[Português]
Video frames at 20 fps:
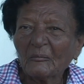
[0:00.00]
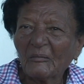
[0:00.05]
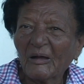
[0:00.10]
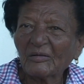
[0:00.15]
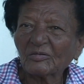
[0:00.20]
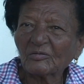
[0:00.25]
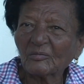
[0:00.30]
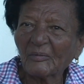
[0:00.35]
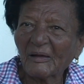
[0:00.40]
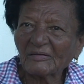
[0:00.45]

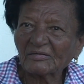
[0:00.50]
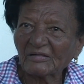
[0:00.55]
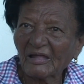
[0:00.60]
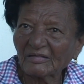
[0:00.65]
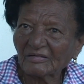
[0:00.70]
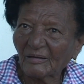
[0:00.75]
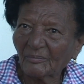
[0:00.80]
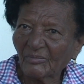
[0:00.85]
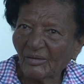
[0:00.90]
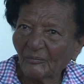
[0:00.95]
mas o
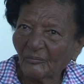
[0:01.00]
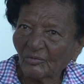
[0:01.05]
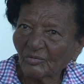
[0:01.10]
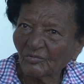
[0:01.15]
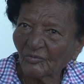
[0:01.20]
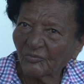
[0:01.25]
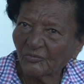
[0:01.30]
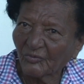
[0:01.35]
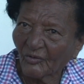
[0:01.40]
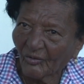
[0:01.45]
Maitá também é
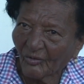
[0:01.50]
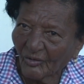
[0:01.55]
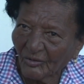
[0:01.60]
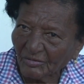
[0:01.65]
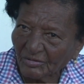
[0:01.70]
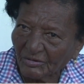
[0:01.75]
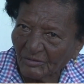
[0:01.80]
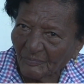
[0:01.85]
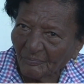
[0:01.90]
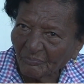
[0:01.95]
muito
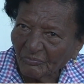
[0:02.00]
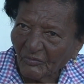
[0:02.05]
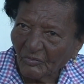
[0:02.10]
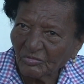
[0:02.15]
forte.